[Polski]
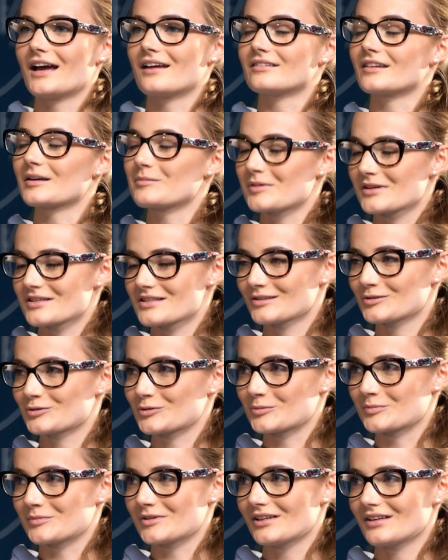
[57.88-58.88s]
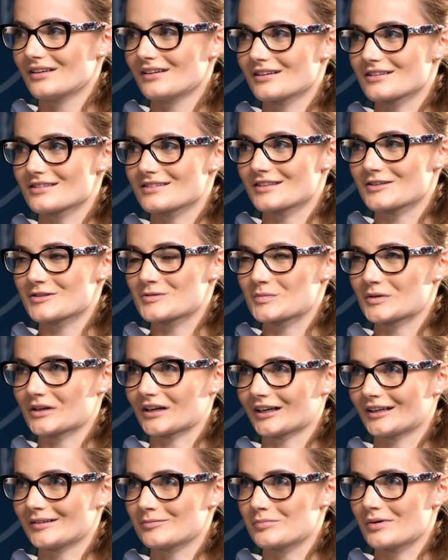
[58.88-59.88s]
Najbardziej dumni jesteśmy
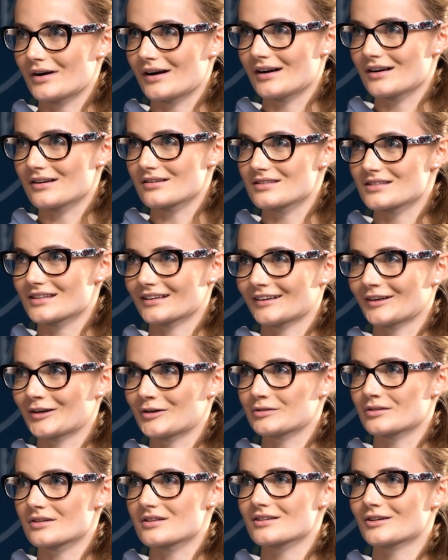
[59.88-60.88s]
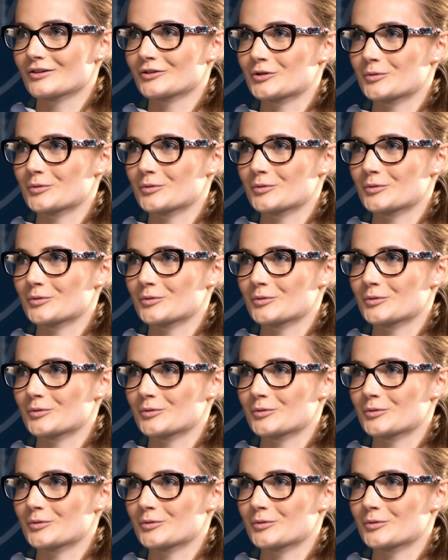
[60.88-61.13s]
chyba z takiego naszego